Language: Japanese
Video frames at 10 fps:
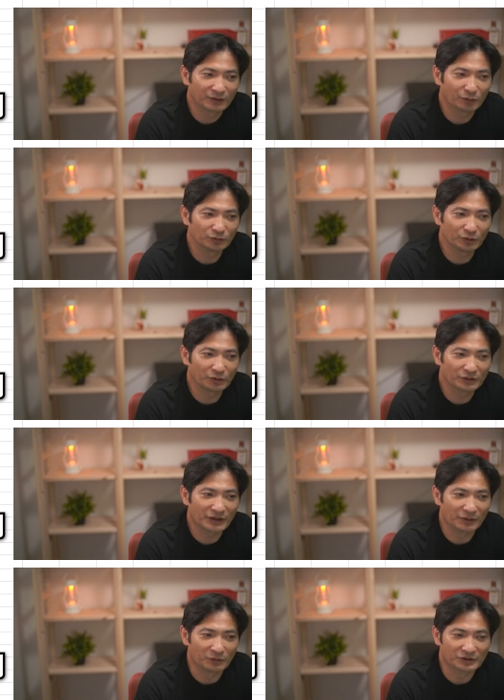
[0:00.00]

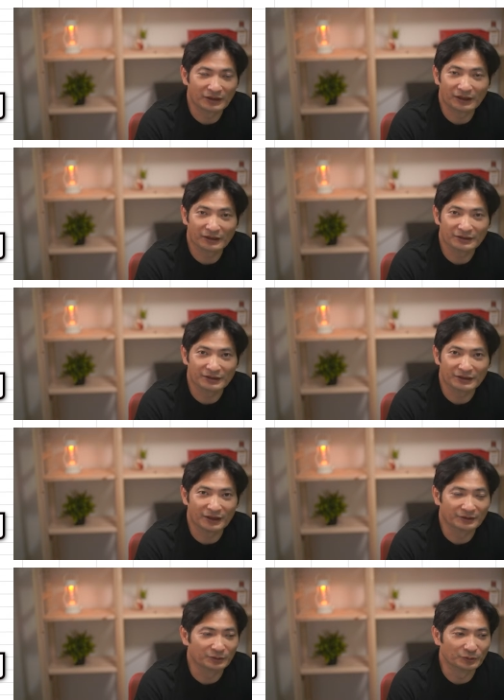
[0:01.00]
コントロールキーを押しながら C
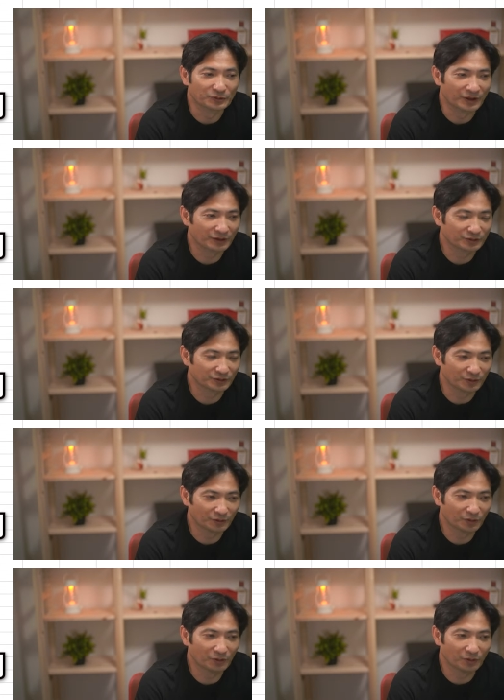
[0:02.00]
列をクリックする
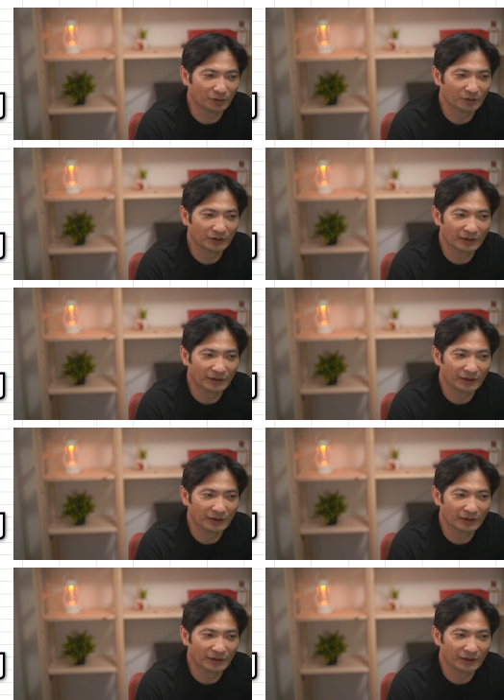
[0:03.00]
と、